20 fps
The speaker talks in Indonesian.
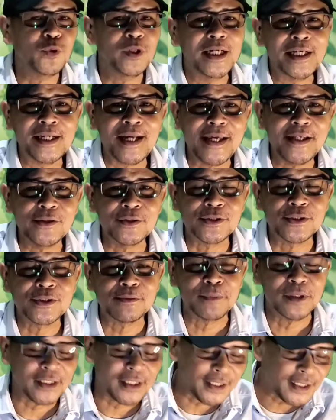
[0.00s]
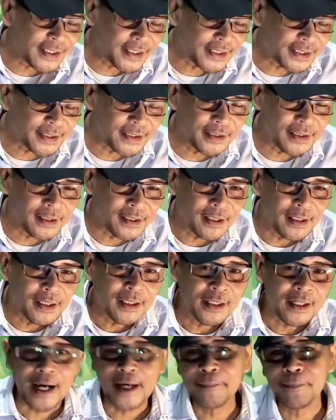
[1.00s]
iPhone menggunakan iOS, sementara si
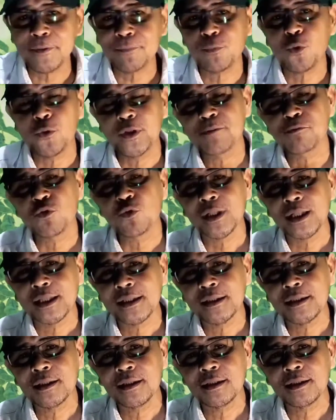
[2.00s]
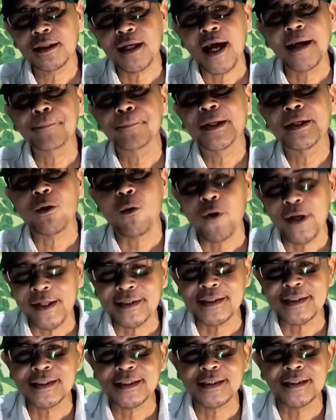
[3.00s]
iPad Pro ini menggunakan iPad
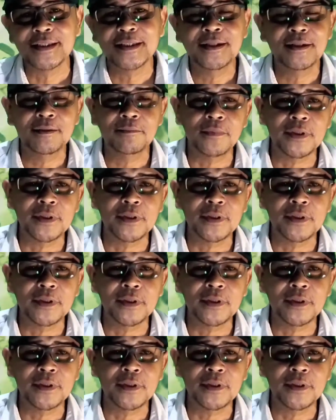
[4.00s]
OS.